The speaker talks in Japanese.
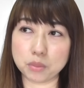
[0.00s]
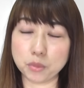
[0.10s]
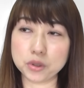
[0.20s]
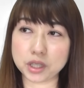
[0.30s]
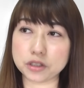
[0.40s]

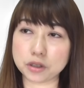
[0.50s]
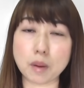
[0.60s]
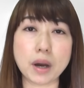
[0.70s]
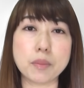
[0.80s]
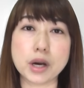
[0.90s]
持っている
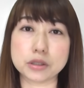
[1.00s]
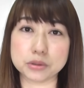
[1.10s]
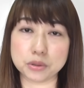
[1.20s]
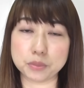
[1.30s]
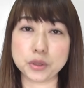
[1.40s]

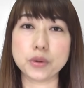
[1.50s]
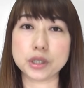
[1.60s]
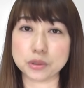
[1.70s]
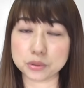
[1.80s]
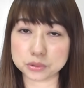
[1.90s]
カバーマークの美容
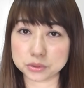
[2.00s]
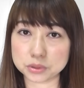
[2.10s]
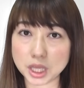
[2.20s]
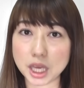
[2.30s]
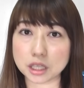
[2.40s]
液を塗っ
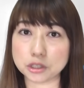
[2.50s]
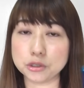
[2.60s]
て